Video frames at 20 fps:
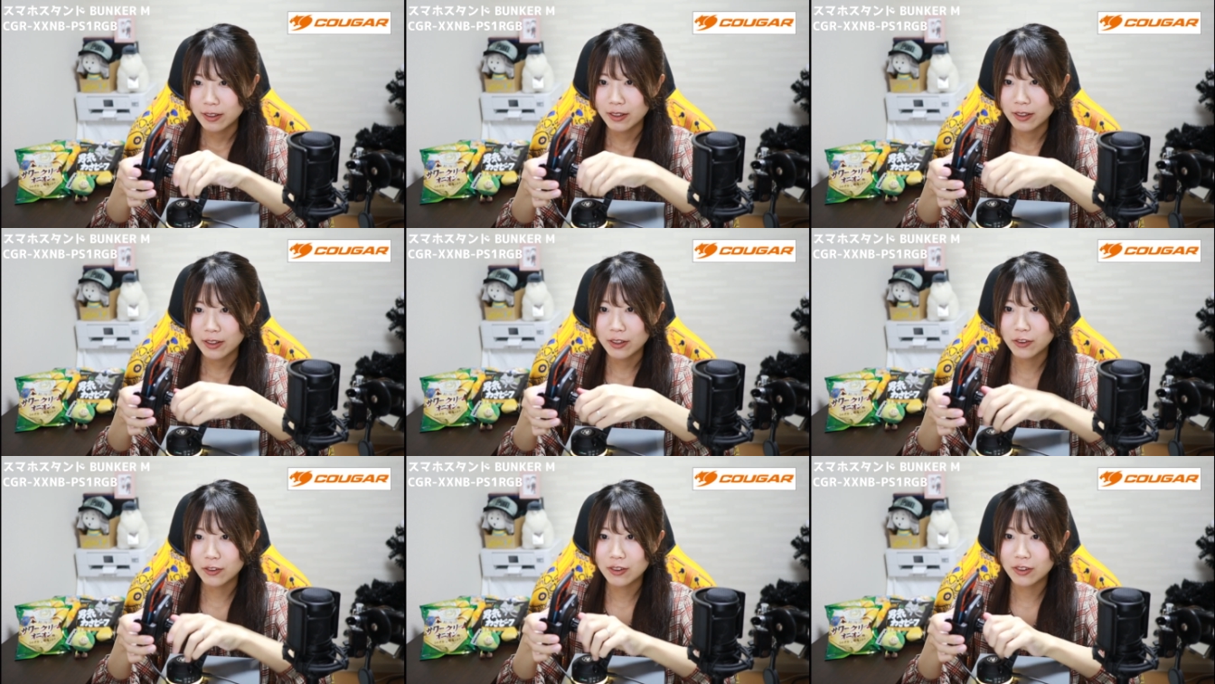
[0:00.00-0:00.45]

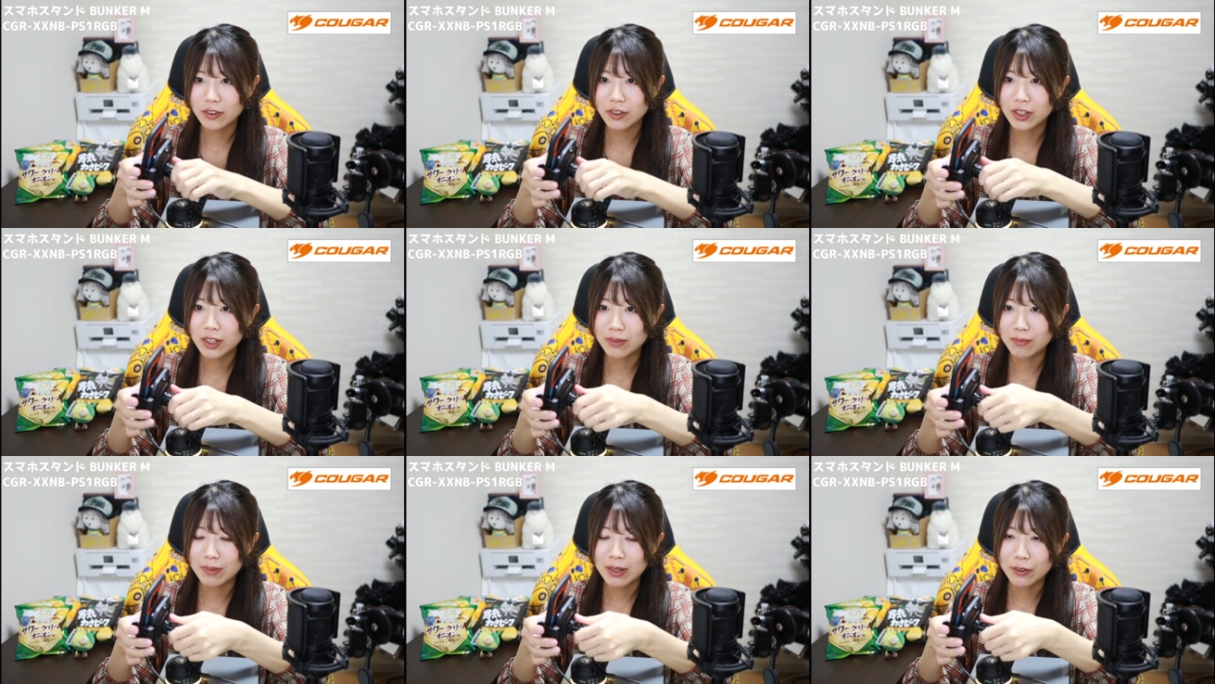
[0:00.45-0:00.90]
キュッと
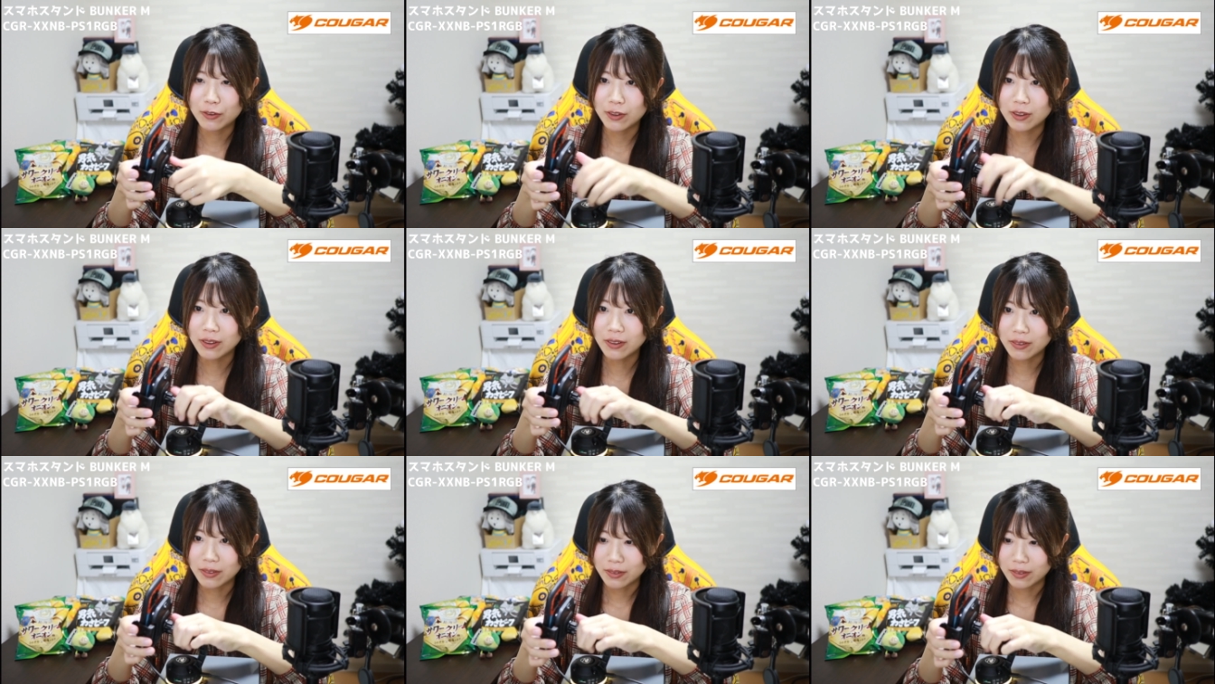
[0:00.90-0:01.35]
締める
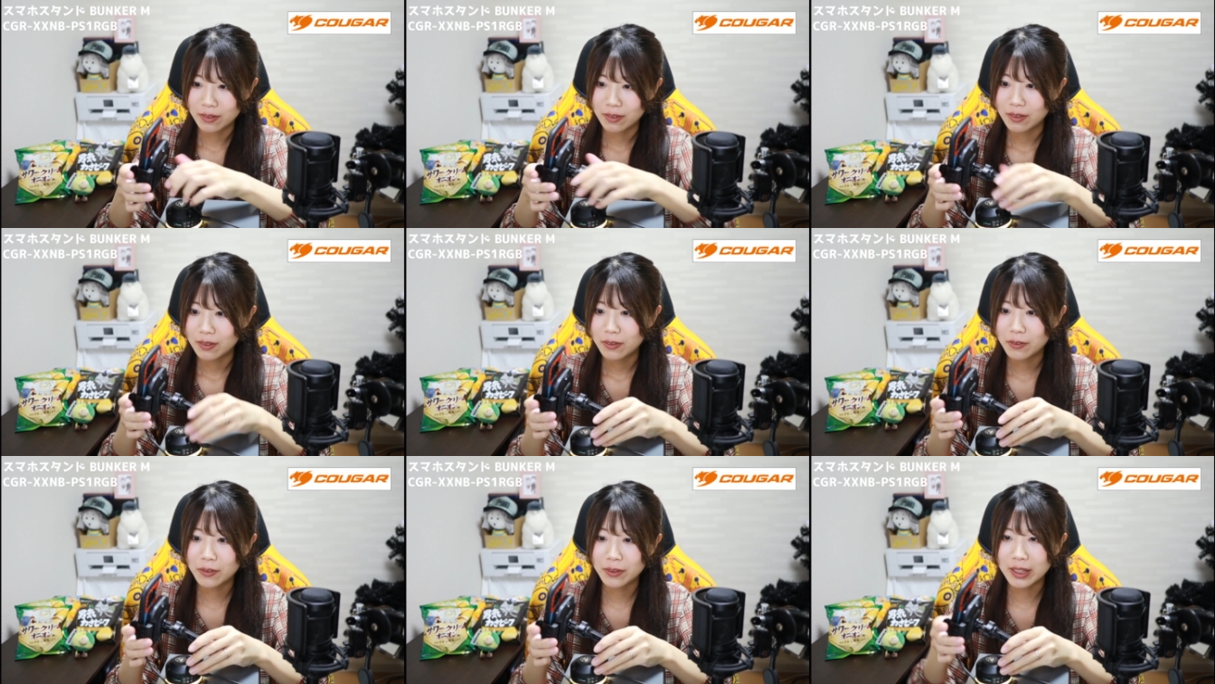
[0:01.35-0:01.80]
と
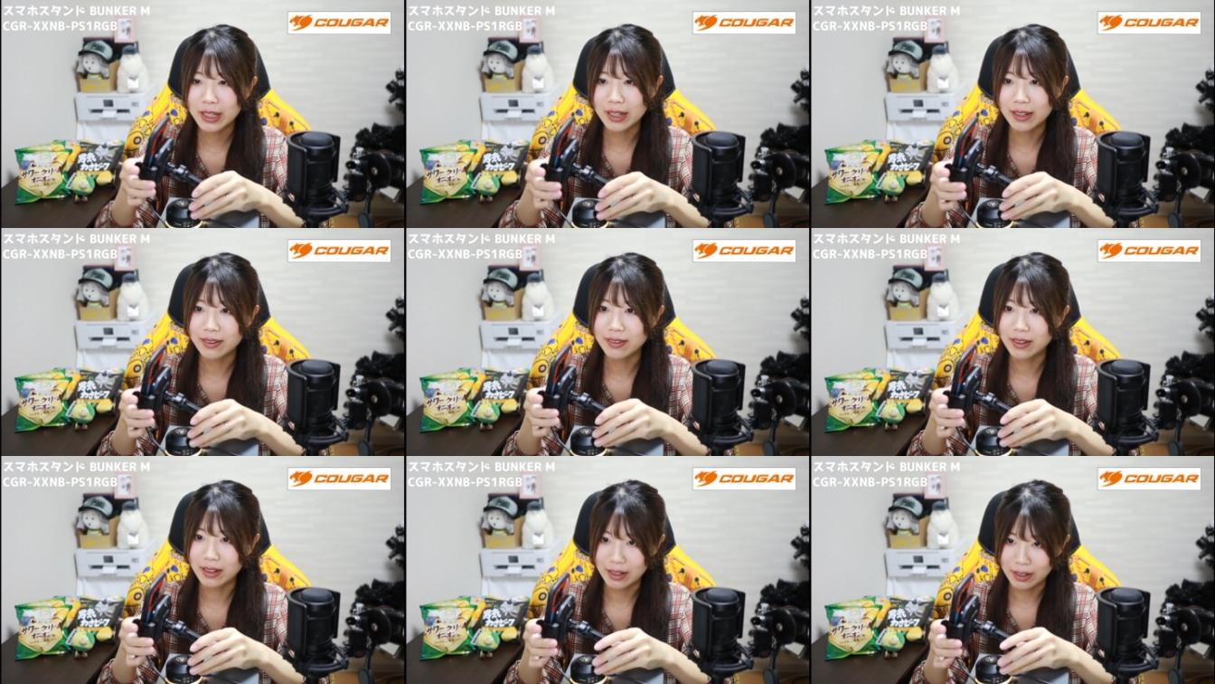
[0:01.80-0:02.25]
固
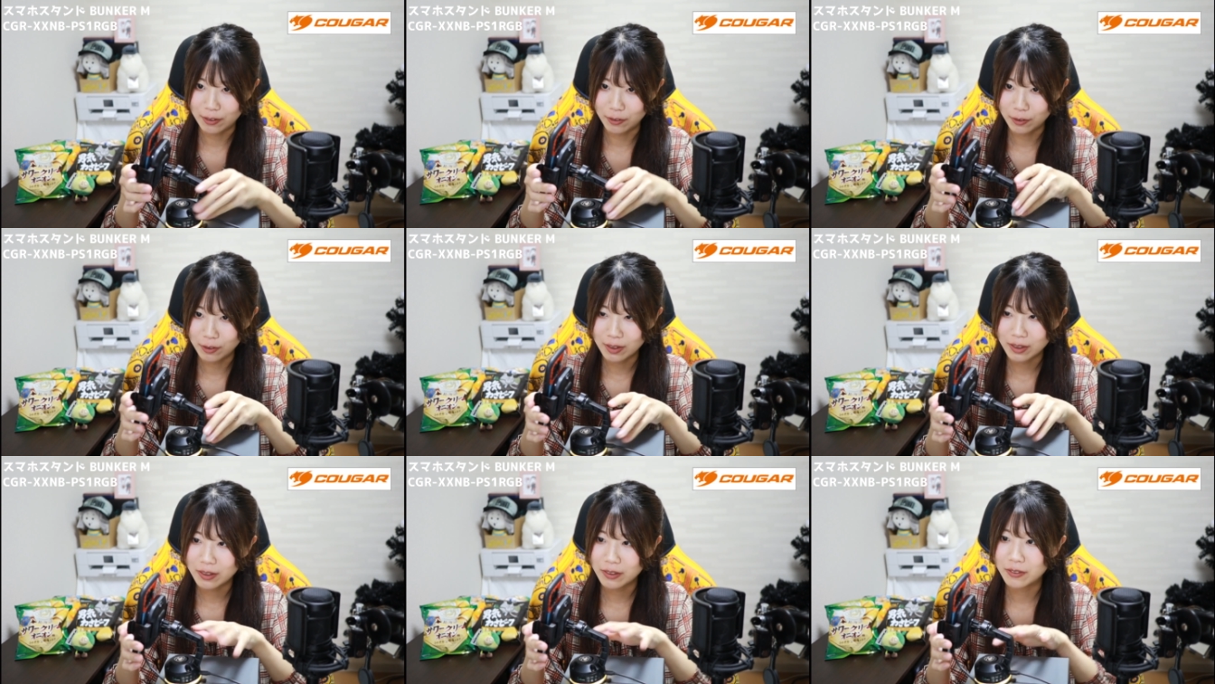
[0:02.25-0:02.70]
定され
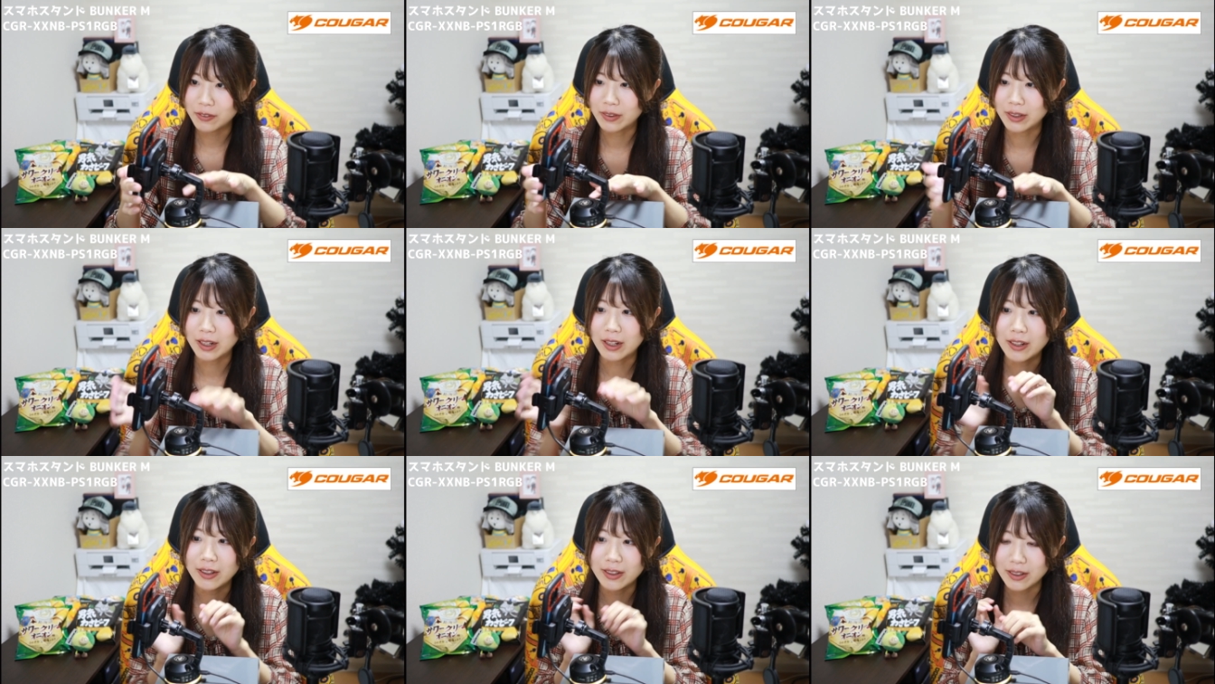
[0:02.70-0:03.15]
るっていうよう
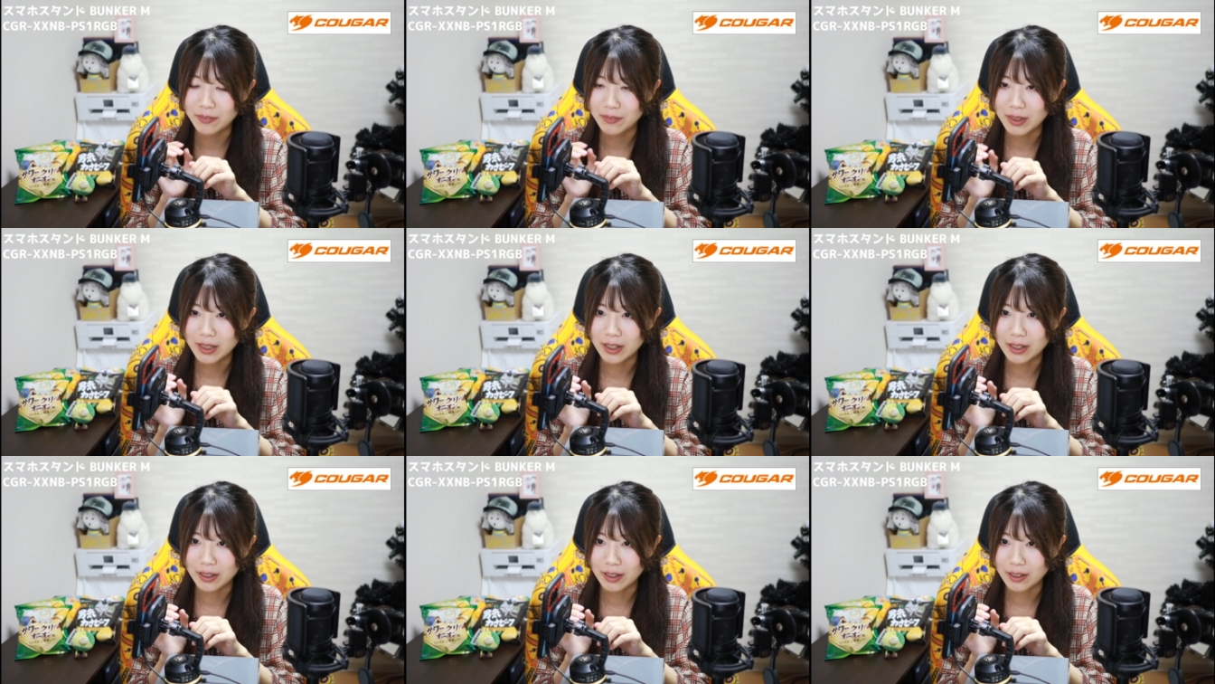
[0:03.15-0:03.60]
な感じ
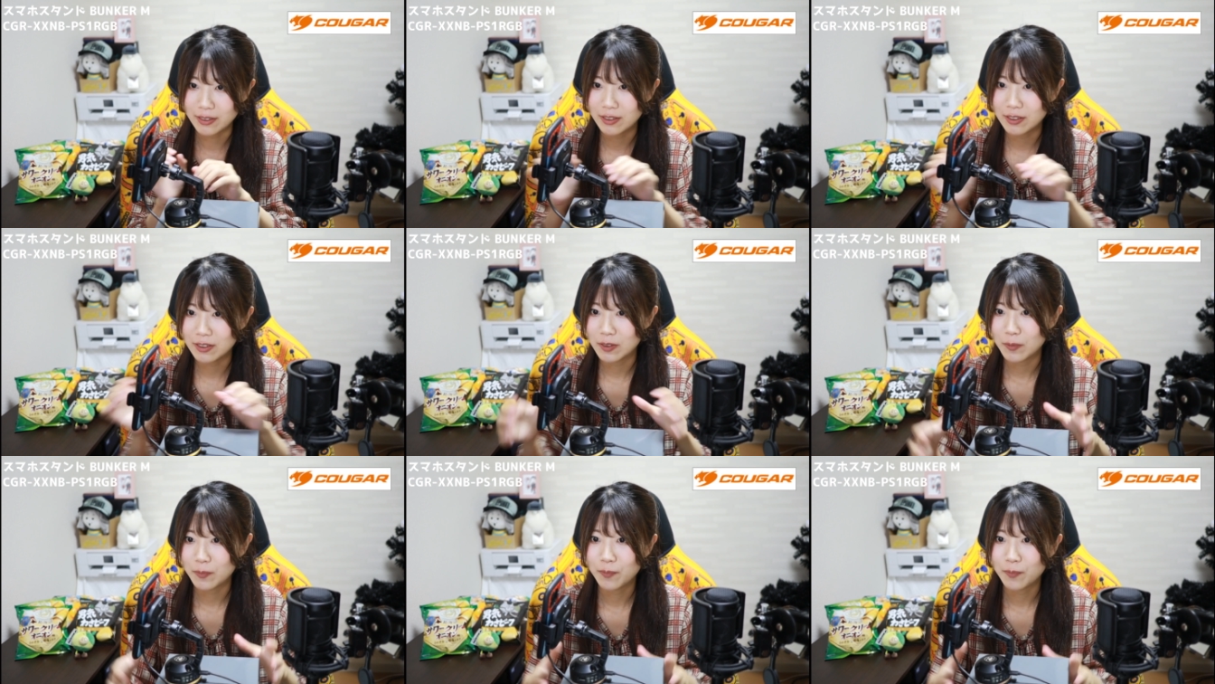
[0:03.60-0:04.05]
みたいで
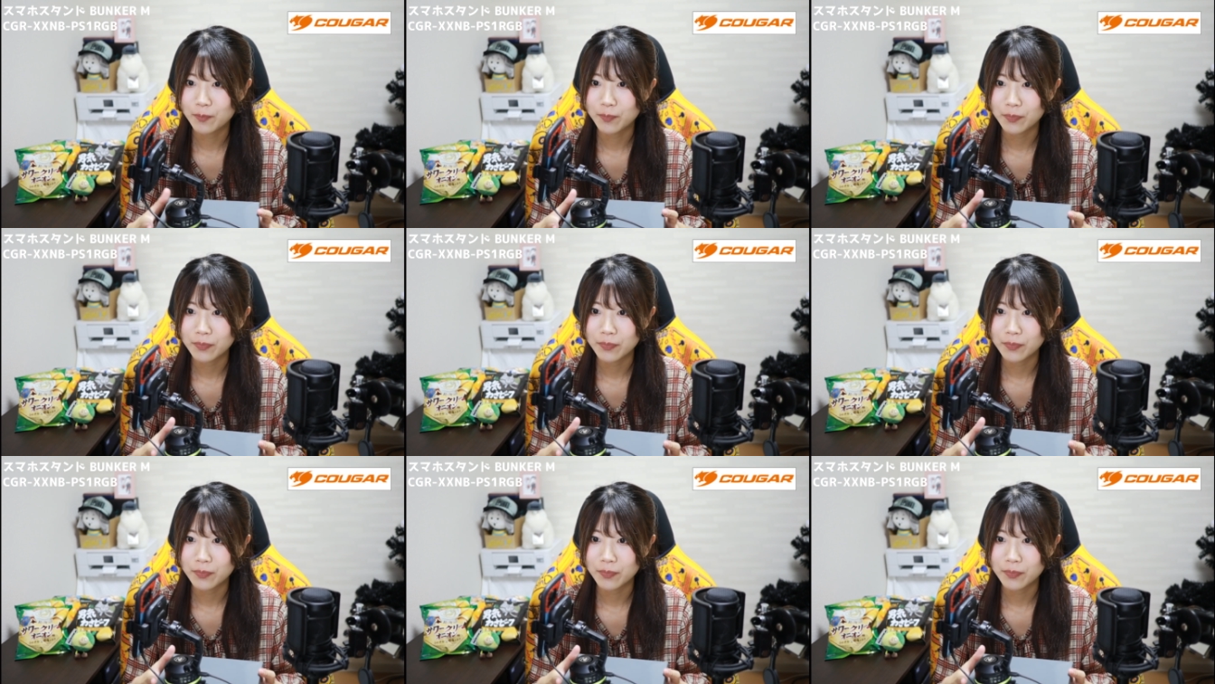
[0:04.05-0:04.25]
す。